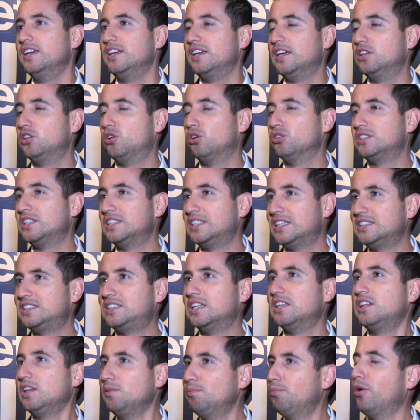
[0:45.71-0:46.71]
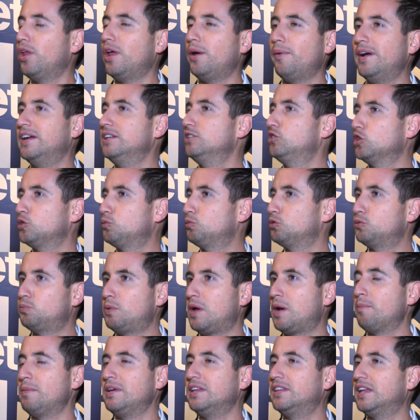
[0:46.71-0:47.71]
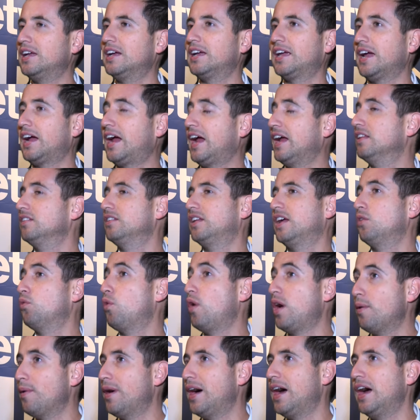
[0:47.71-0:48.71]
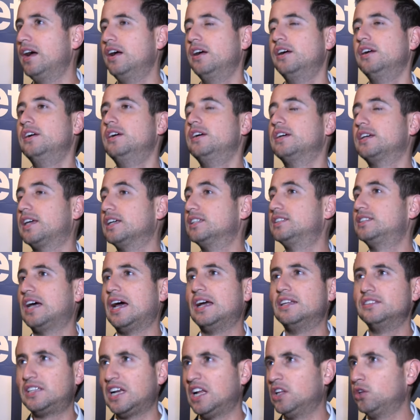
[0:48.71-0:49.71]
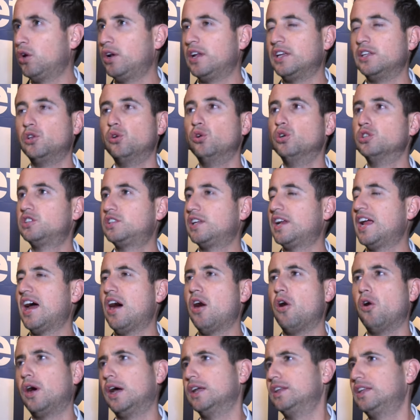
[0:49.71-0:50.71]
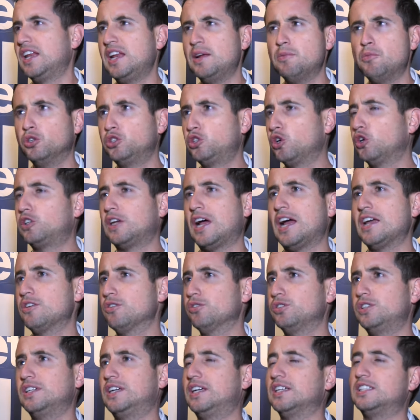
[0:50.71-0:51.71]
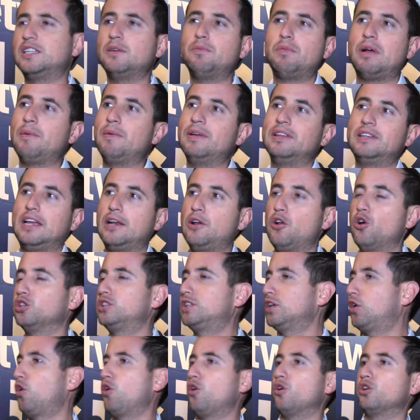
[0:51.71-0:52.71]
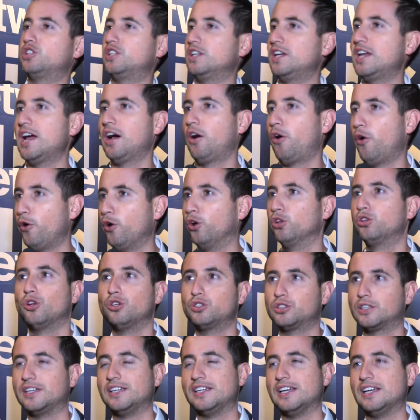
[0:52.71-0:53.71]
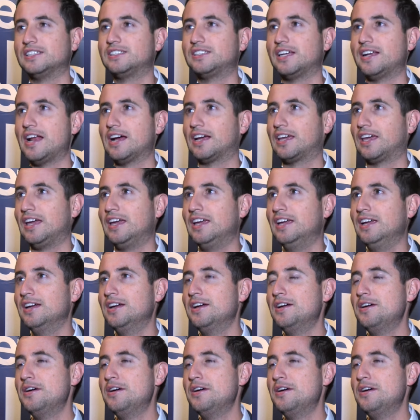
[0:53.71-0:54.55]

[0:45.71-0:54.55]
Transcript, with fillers: Y entonces este tipo de eventos pues, permite que gente nueva que está entrando a la industria o que tiene muchos años y que simplemente no se conocía con otros que ya están aquí,